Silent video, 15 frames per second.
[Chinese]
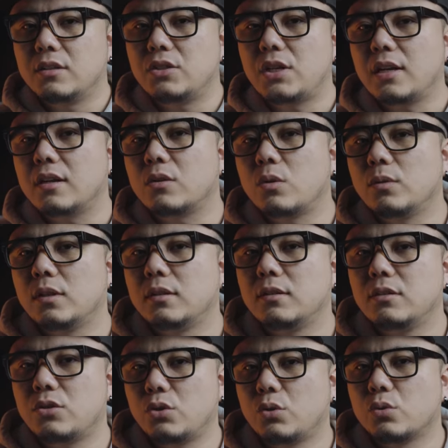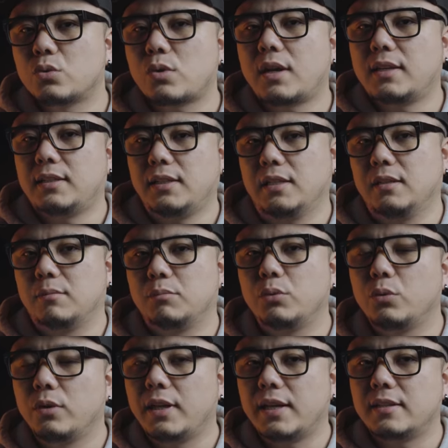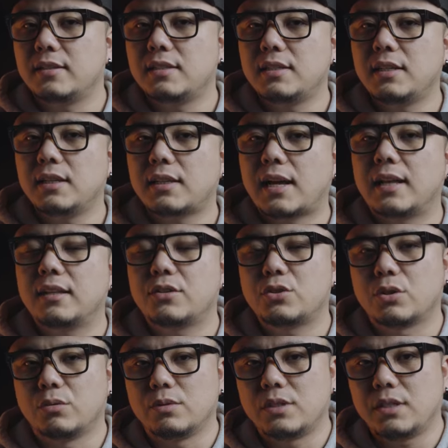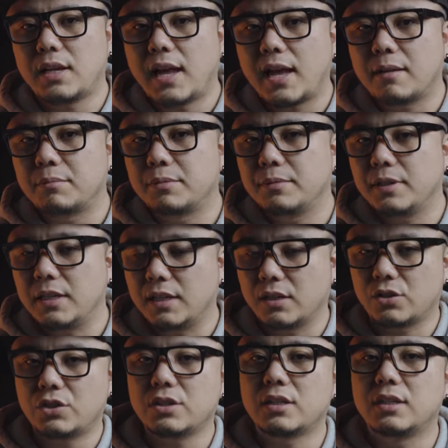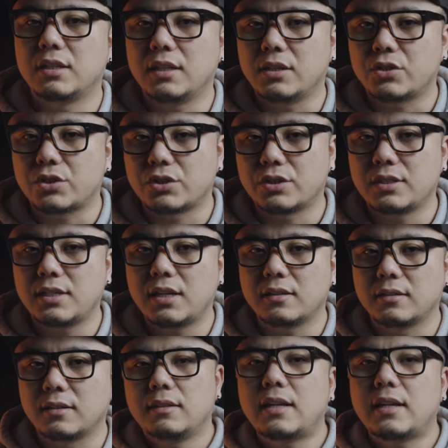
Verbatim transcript: 这个功能，就算你不连接它的手机 App 也是可以实现的。